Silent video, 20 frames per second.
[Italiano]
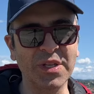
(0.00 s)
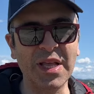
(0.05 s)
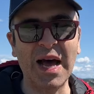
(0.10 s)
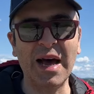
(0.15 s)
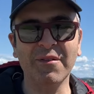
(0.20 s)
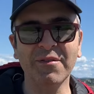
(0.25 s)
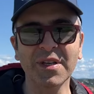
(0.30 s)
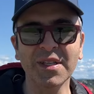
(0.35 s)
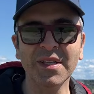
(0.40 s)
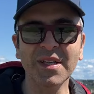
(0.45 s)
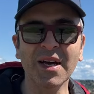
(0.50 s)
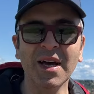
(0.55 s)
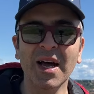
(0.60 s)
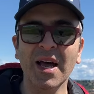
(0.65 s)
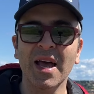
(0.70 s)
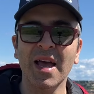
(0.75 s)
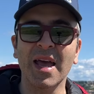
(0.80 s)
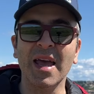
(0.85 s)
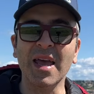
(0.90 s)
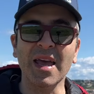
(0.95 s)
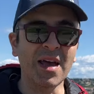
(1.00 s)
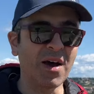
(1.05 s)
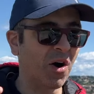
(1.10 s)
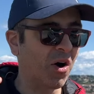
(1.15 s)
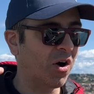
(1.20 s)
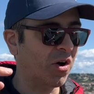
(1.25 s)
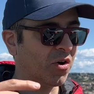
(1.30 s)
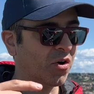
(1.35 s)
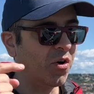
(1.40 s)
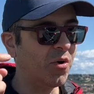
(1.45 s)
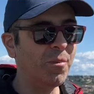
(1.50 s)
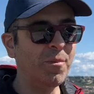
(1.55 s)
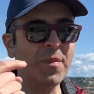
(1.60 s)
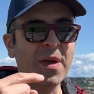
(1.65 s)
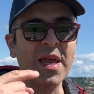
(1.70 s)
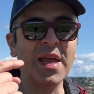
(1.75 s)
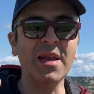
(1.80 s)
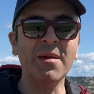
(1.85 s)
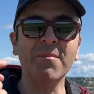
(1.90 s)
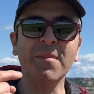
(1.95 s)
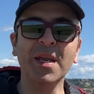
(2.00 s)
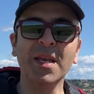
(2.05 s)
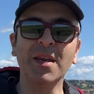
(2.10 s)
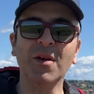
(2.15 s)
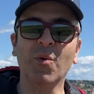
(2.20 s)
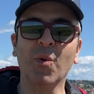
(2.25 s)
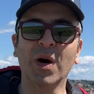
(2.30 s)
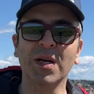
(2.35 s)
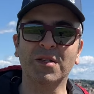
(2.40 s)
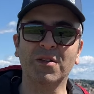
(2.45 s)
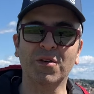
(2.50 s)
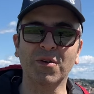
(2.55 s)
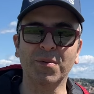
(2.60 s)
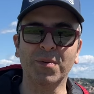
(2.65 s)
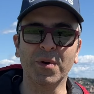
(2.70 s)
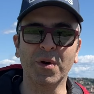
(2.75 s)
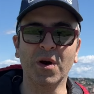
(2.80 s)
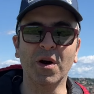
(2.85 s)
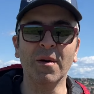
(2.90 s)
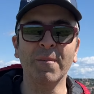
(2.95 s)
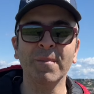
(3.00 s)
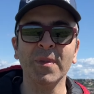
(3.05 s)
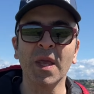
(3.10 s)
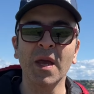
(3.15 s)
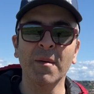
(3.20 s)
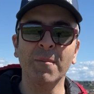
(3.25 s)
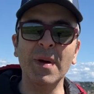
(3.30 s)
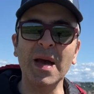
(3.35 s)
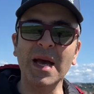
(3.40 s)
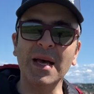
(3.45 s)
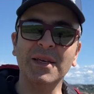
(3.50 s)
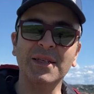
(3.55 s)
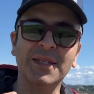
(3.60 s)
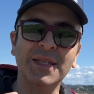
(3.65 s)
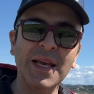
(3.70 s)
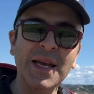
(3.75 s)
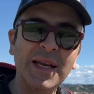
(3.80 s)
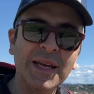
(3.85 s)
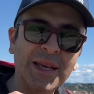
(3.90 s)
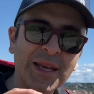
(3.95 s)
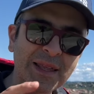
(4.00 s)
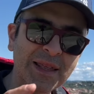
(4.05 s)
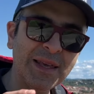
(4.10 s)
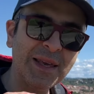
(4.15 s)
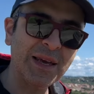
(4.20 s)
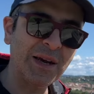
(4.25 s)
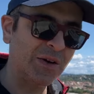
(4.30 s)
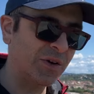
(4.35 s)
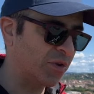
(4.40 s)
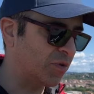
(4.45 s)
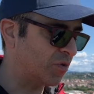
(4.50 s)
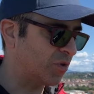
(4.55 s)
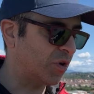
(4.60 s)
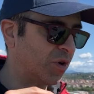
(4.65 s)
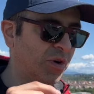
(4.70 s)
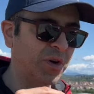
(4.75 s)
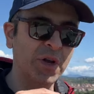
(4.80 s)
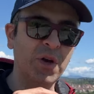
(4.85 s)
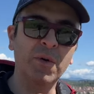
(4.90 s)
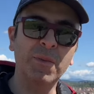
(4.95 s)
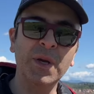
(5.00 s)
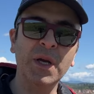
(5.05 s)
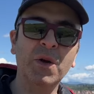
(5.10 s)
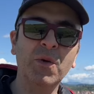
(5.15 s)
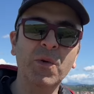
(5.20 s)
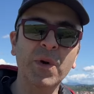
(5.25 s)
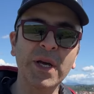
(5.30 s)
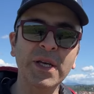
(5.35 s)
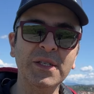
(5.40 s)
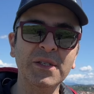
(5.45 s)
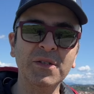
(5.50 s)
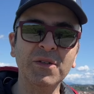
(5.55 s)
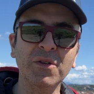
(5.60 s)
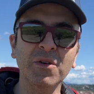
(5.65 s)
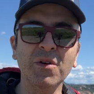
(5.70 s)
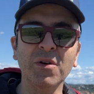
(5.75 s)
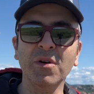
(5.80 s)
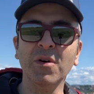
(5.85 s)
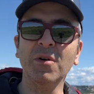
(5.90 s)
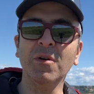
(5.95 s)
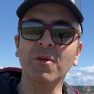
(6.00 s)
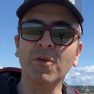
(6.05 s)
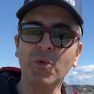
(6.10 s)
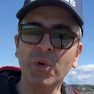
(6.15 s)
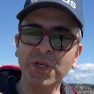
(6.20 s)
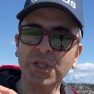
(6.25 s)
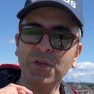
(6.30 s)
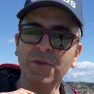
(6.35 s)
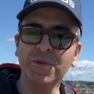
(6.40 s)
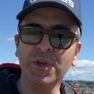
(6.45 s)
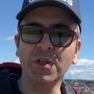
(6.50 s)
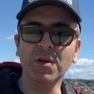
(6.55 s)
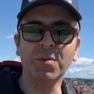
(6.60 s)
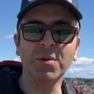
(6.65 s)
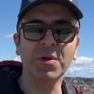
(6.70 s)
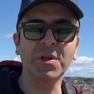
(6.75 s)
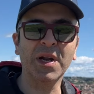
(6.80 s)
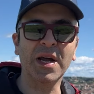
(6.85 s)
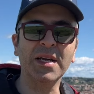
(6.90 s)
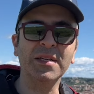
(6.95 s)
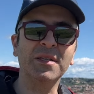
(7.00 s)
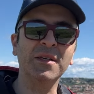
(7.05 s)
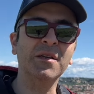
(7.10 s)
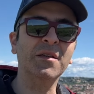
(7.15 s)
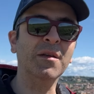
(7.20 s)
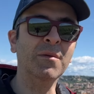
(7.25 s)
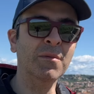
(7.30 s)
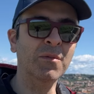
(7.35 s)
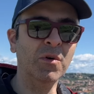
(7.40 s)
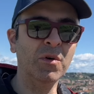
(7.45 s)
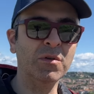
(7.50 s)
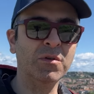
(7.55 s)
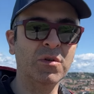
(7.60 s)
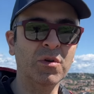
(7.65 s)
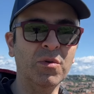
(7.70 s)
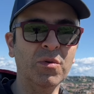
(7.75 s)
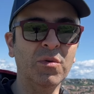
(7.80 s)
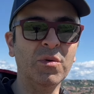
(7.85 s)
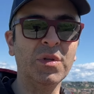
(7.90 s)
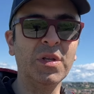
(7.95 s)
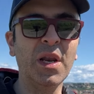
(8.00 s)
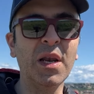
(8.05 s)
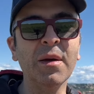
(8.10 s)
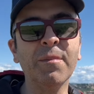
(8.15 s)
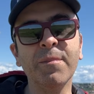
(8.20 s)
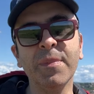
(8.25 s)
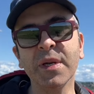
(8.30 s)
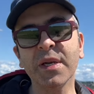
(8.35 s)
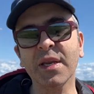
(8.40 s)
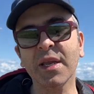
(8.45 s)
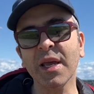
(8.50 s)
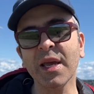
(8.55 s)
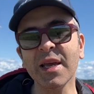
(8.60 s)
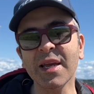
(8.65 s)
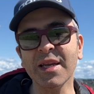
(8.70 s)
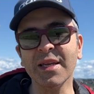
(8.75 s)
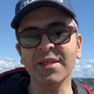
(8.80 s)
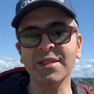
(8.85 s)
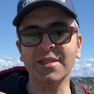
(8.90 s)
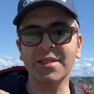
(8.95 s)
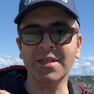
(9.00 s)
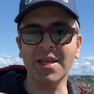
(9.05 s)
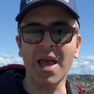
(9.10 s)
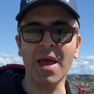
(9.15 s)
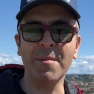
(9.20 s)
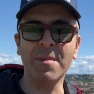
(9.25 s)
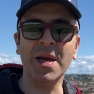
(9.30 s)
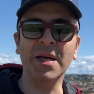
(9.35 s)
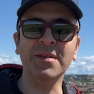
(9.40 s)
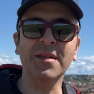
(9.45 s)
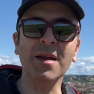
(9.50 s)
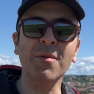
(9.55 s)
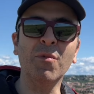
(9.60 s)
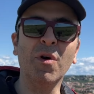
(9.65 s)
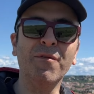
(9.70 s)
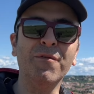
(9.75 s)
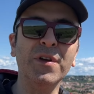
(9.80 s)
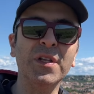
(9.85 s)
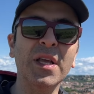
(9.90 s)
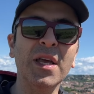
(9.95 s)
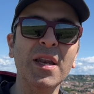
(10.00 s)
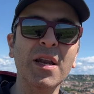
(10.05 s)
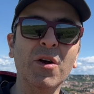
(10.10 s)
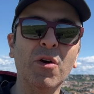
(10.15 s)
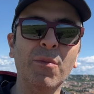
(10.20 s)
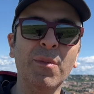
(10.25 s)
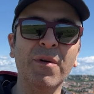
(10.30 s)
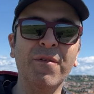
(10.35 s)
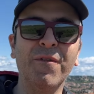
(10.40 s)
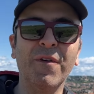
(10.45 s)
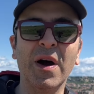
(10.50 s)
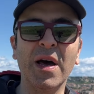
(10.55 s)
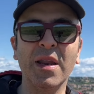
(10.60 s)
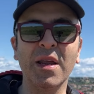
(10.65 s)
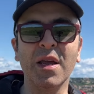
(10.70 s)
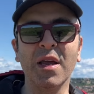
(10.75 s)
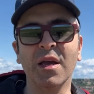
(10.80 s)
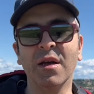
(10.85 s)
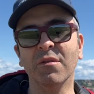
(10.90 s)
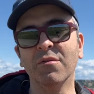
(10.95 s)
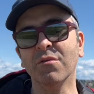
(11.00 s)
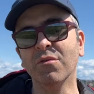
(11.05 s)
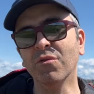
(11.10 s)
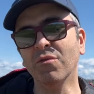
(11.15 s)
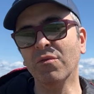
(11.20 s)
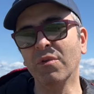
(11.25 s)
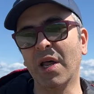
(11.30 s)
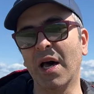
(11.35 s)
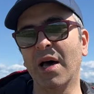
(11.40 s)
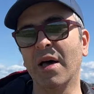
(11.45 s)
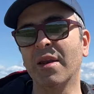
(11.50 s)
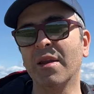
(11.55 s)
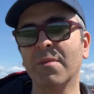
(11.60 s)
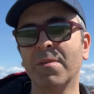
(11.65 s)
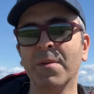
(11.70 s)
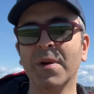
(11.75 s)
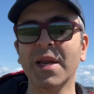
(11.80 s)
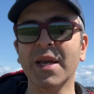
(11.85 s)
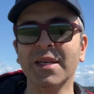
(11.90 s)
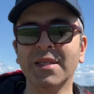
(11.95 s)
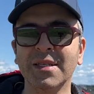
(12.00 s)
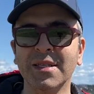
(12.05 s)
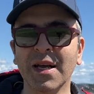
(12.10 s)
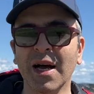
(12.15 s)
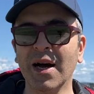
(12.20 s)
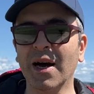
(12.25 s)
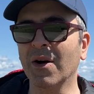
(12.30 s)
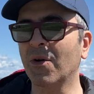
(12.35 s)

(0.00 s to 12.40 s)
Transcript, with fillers: David e ho con me il Mini 4 Pro Beh, se anche te hai un drone come questo, questo video potrà esserti molto utile perché insieme andremo a vedere come fare una ripresa